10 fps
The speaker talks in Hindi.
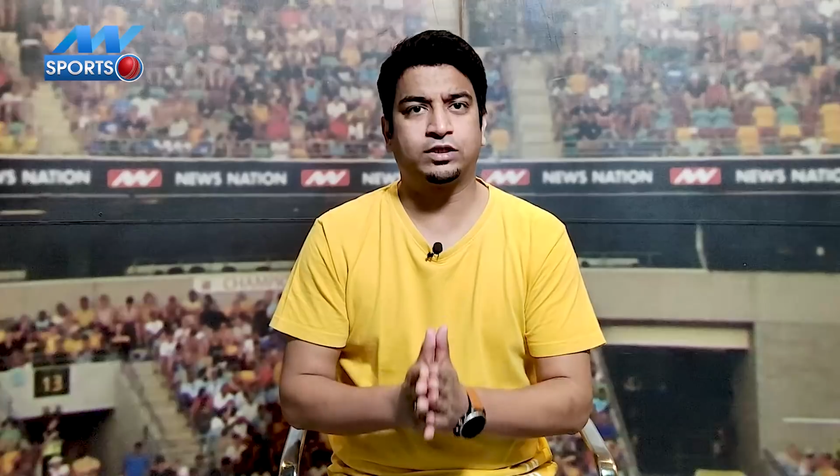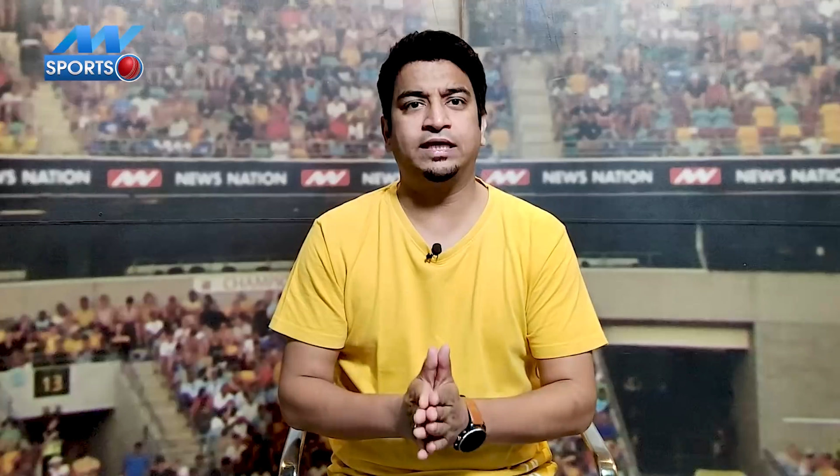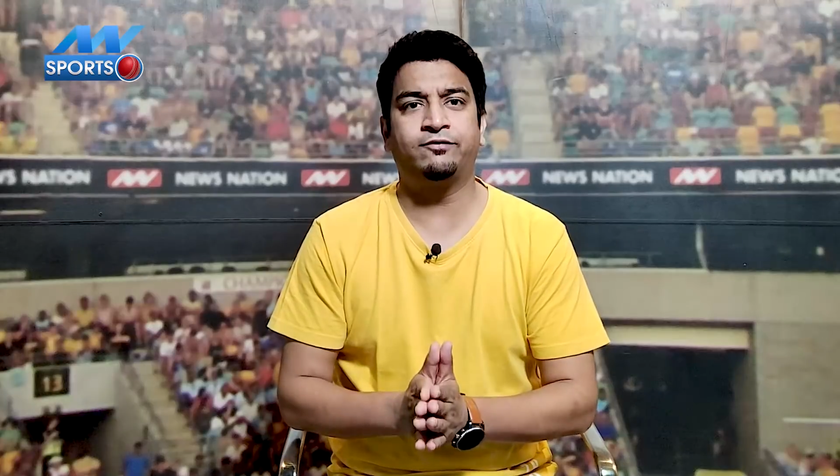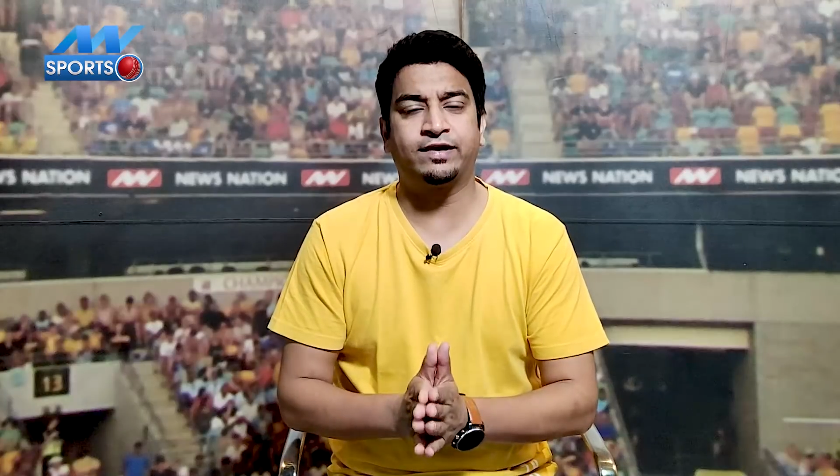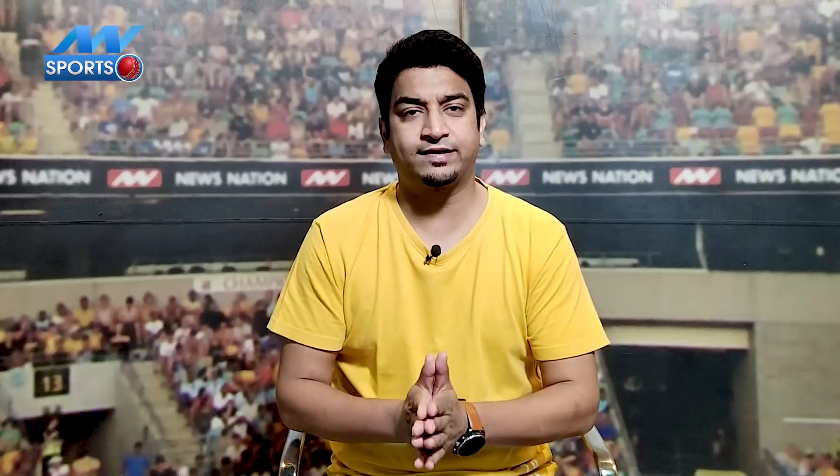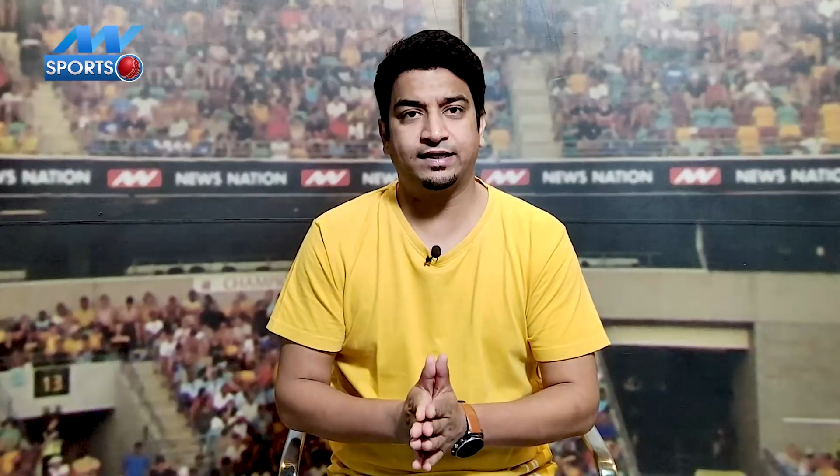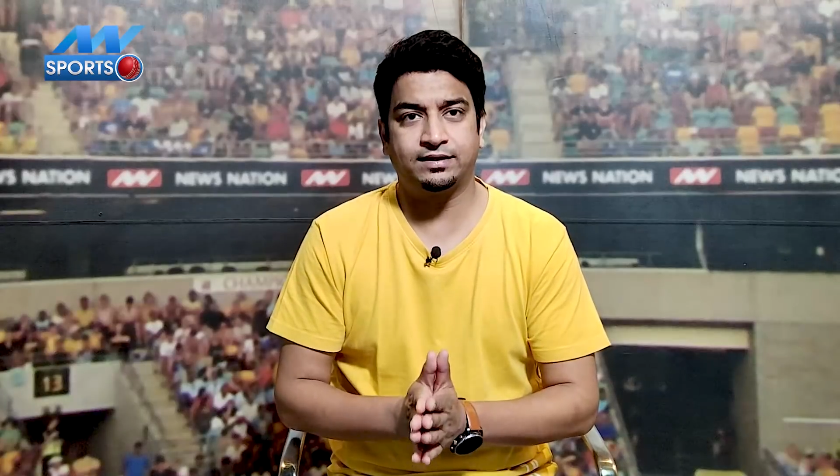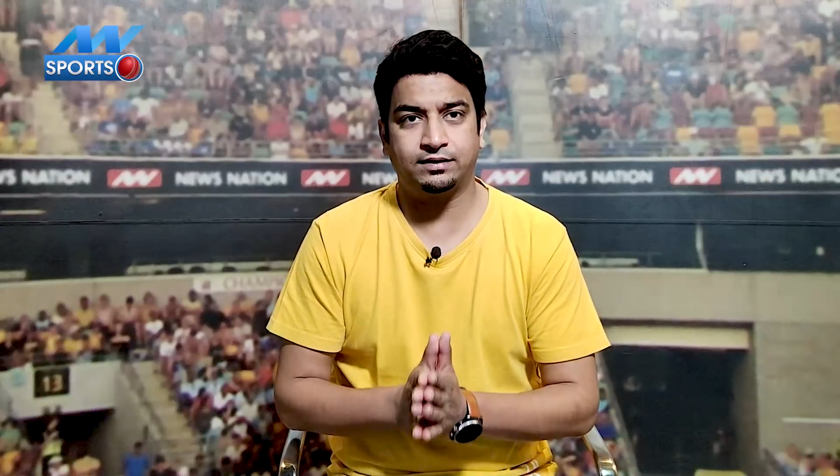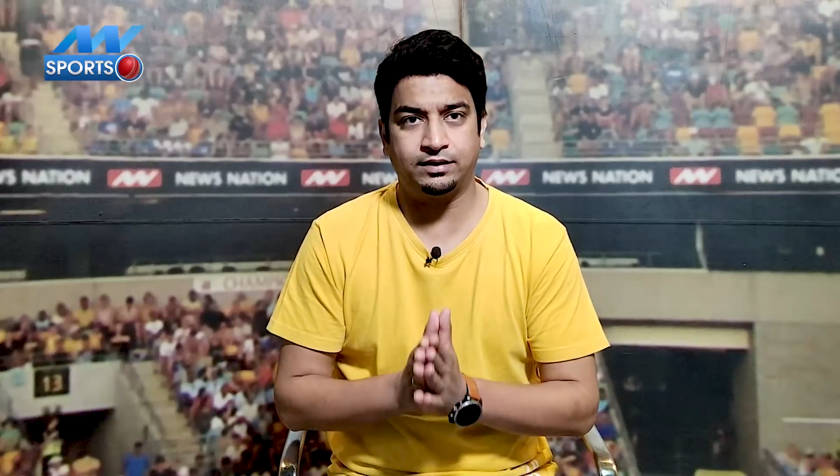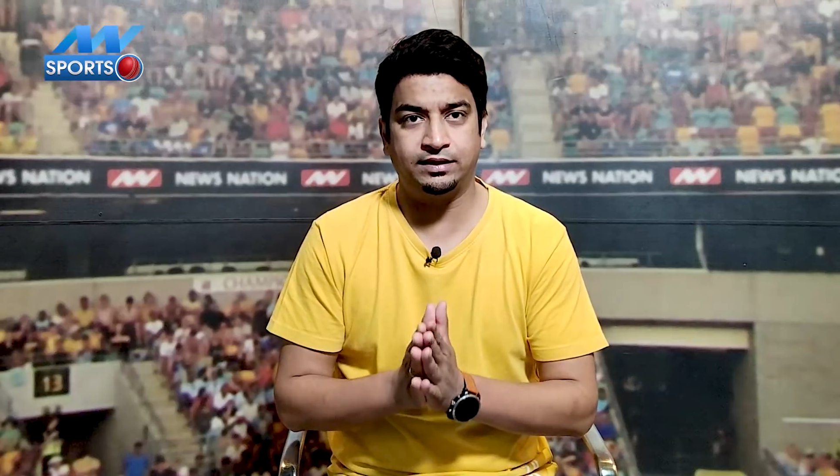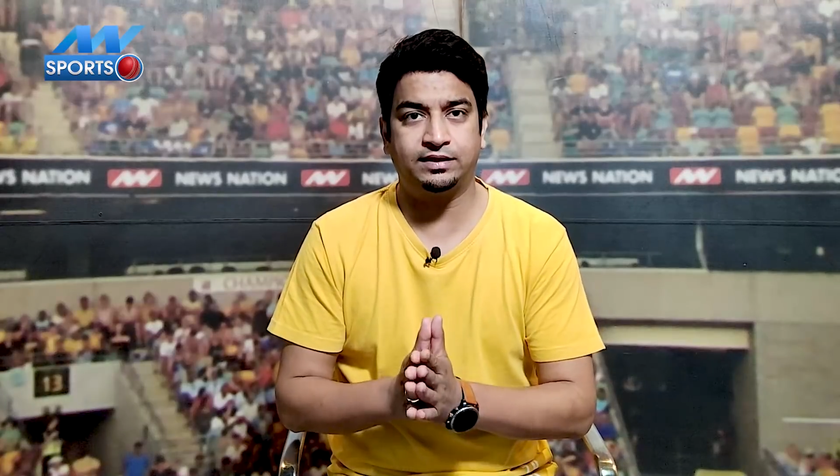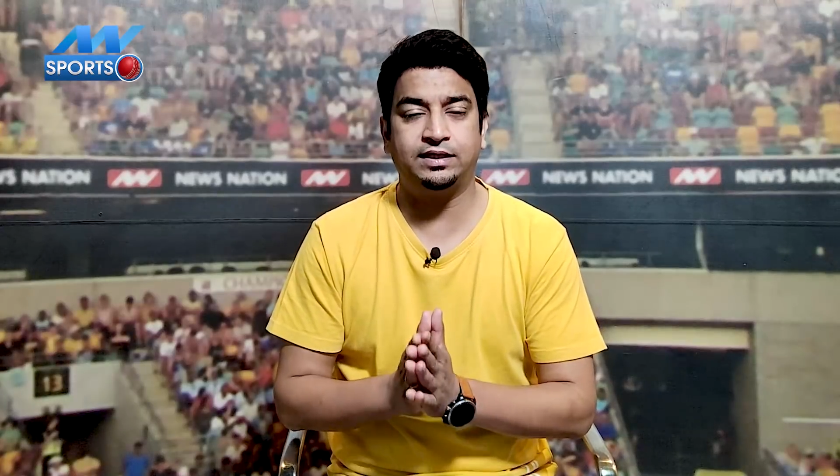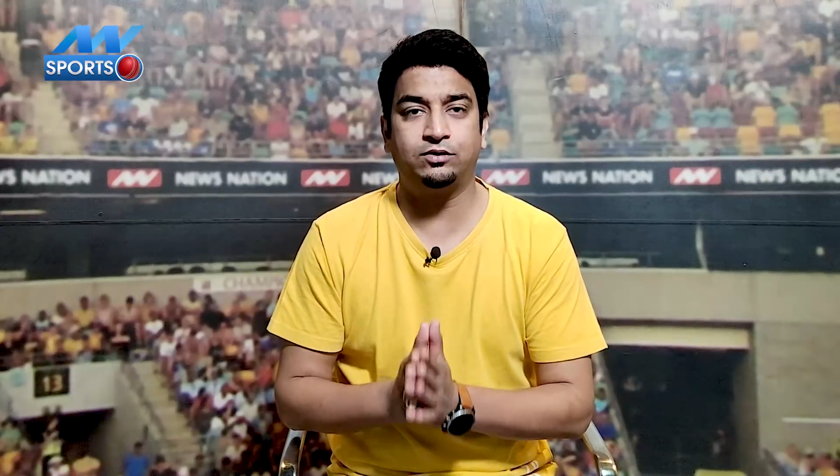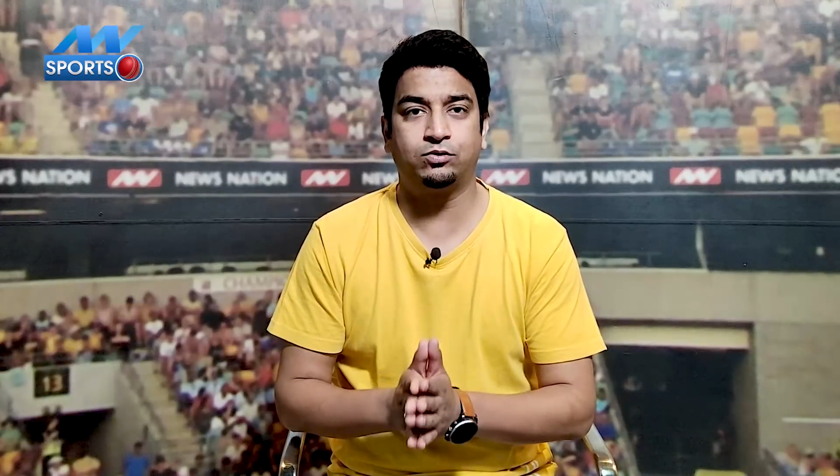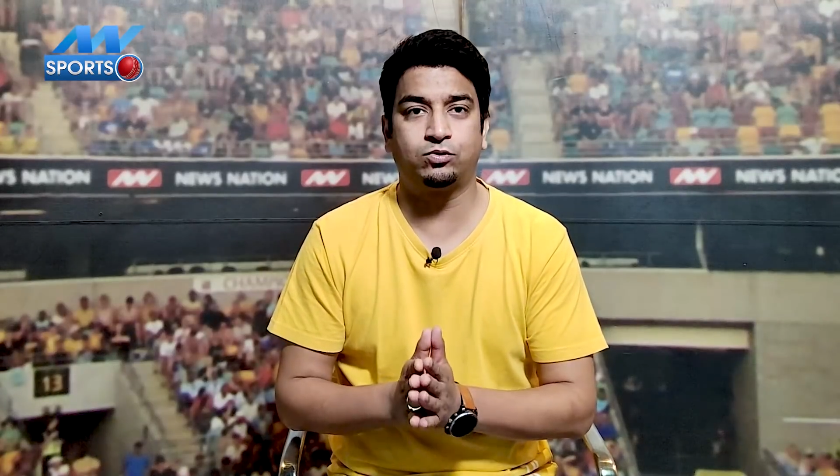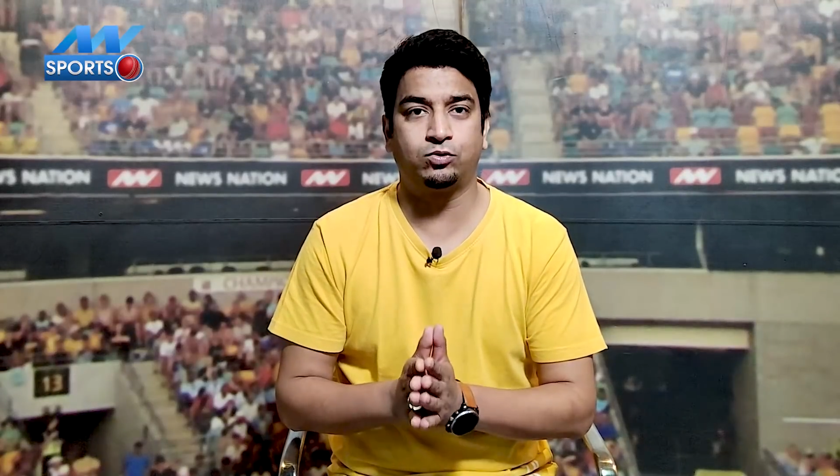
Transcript: तो तीन फैसले इन तीनों